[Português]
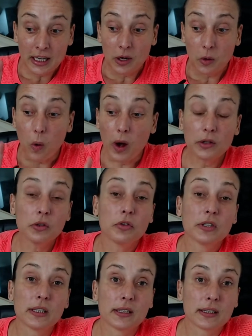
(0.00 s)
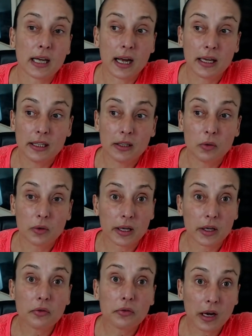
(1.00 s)
quando você sai, o que é que
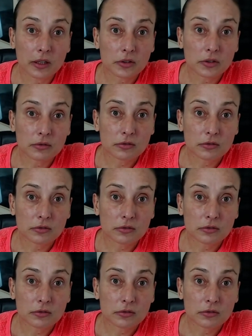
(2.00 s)
eu faço?